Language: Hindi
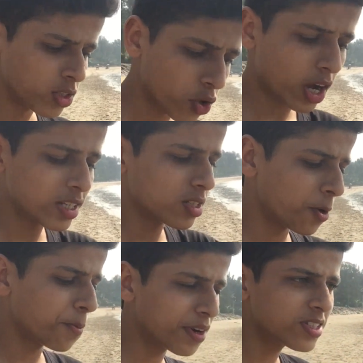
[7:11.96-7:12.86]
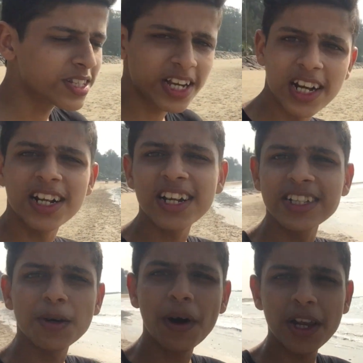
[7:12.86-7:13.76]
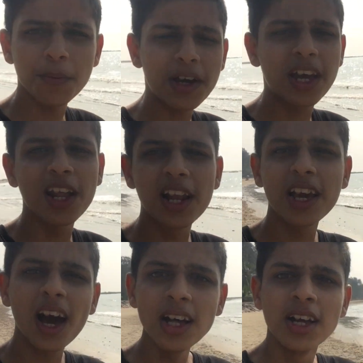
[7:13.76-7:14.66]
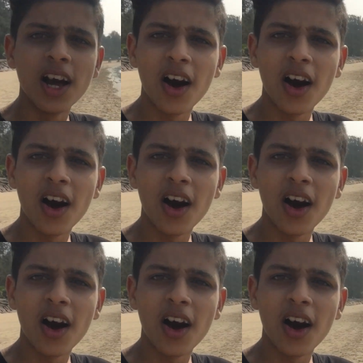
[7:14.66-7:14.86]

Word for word: तो गाइस अभी बस निकल रहे इधर पानी में खेल लिया